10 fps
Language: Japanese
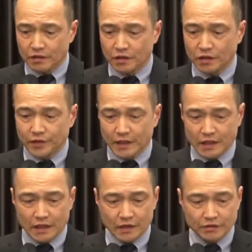それに
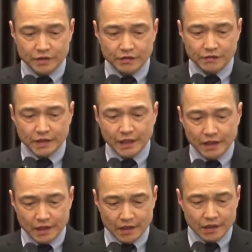は科学技術
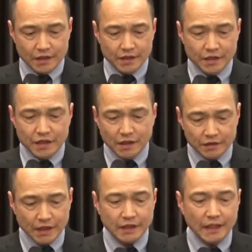的政
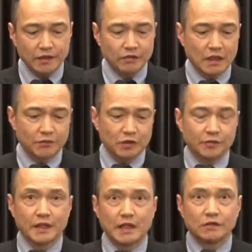策的対応が
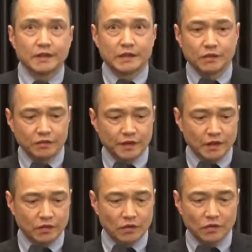求められるのは当
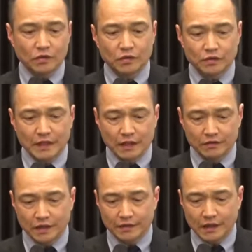然のことな
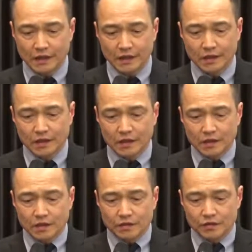のですが
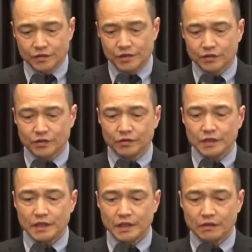その状況
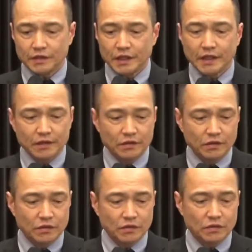に生きる人間
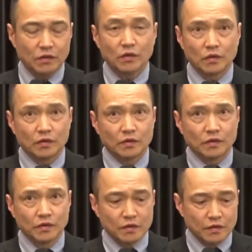の心
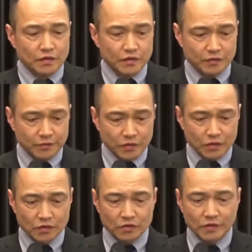そのも
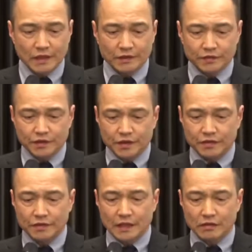のを問い直す
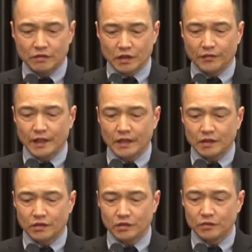必要があるのでは
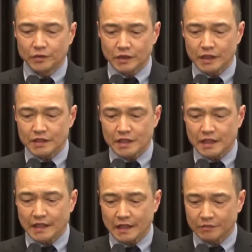という問題意
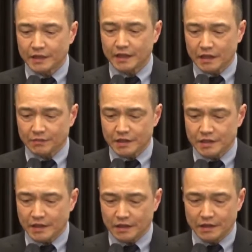識から生まれてきま
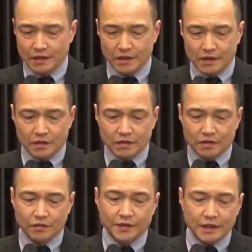した
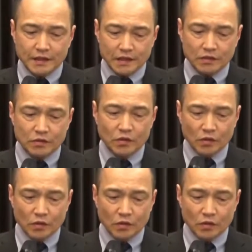その際に「